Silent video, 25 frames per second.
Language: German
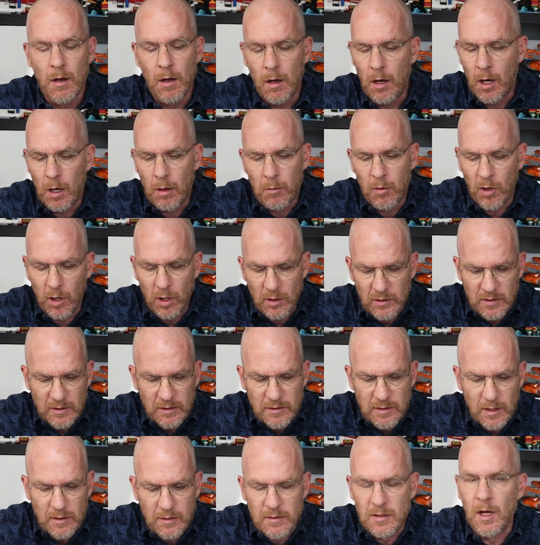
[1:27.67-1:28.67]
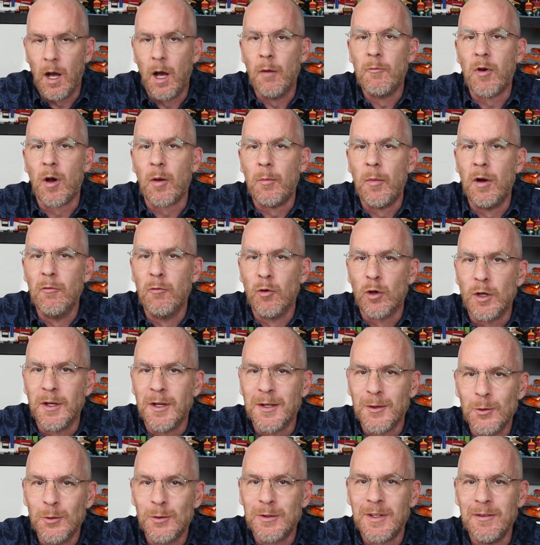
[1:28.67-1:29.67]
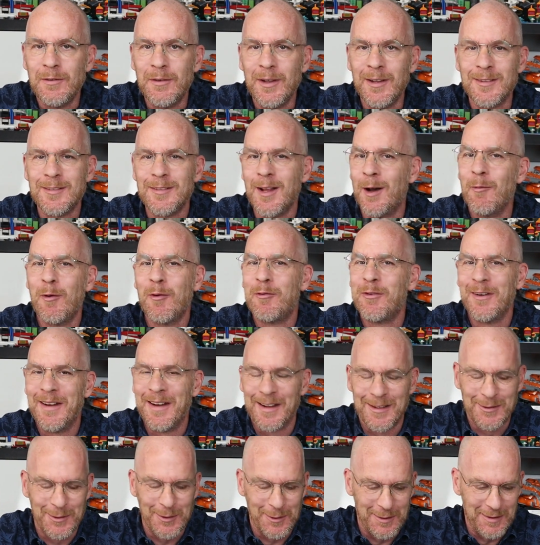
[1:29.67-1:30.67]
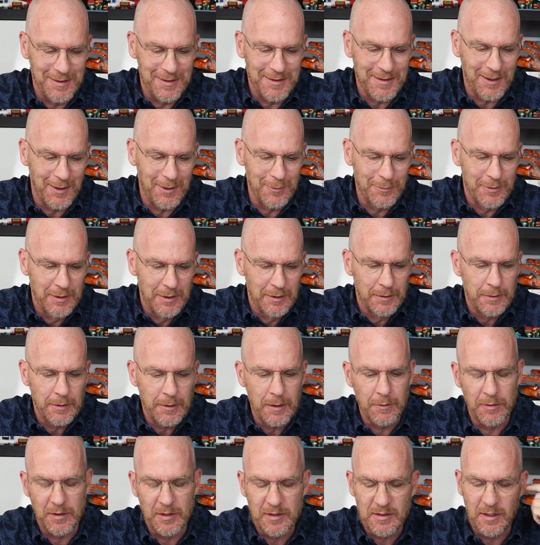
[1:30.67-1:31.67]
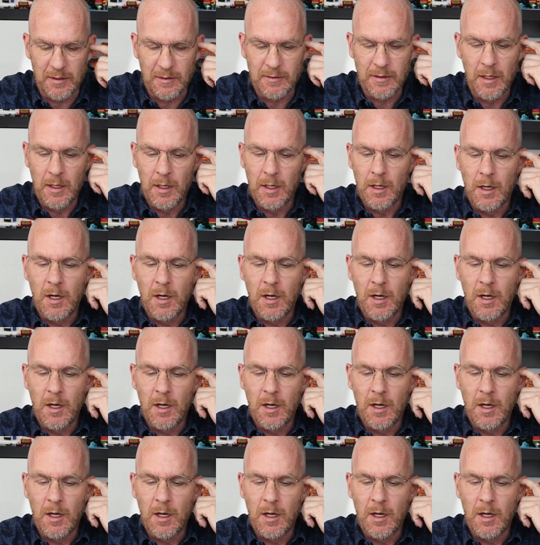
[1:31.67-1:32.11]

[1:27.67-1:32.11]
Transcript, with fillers: Aber es ist jetzt hier einfach mal wirklich gut gewesen, aber verlasst euch nicht drauf, ne? Ihr wisst das.